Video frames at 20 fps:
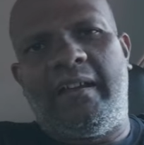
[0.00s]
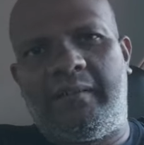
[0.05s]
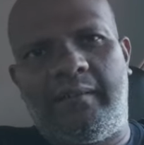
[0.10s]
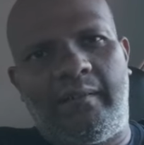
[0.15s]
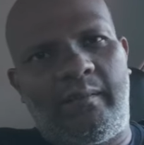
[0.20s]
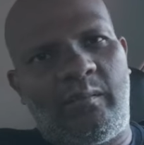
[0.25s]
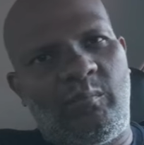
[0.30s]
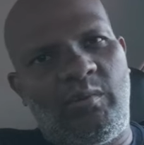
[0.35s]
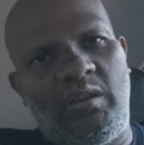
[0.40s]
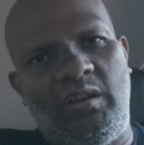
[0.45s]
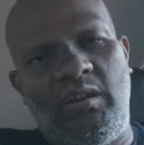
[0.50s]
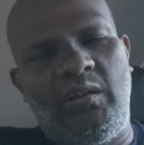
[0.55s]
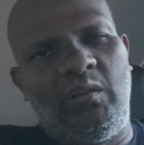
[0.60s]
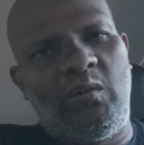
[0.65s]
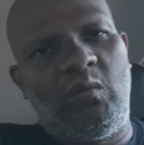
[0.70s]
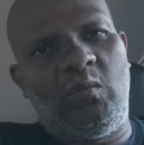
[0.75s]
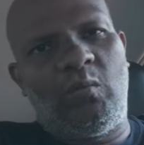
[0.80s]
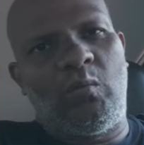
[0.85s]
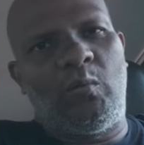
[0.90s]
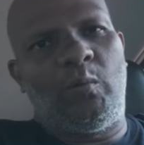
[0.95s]
ஆக்சஸுமே
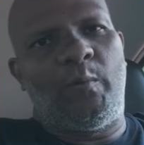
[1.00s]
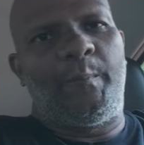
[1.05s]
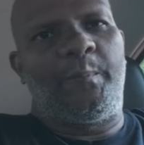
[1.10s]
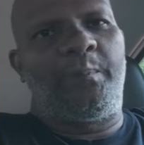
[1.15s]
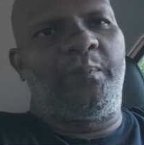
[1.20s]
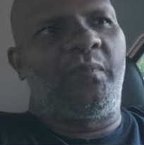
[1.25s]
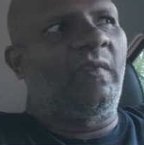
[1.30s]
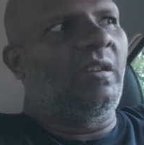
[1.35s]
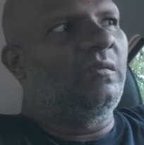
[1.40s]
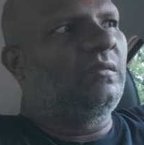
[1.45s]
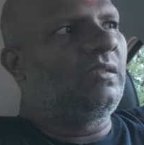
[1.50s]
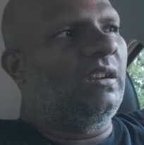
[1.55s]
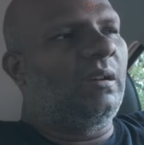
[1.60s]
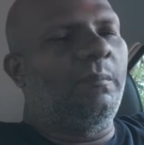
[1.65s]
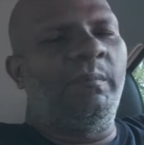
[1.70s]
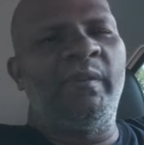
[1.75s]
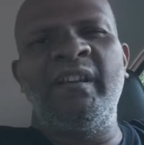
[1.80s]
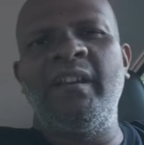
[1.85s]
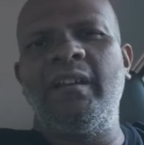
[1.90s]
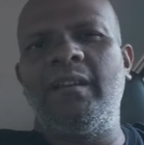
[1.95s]
இருக்கும் ஸோ
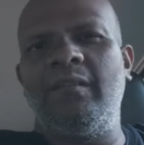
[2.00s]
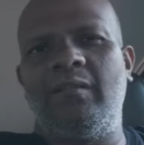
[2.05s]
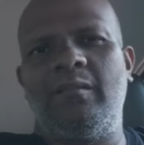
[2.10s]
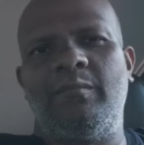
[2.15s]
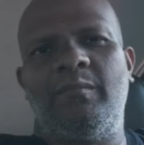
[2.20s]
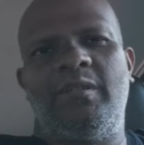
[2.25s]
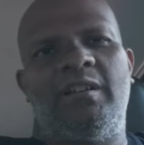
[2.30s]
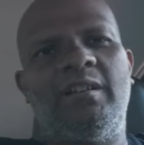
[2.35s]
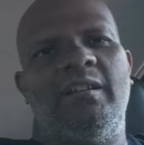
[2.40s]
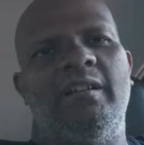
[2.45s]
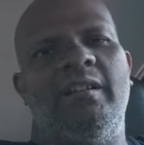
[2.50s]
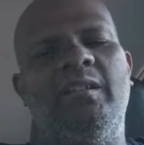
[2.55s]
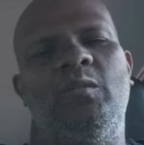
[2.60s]
நம்மக்கிட்ட வர மாட்டாங்க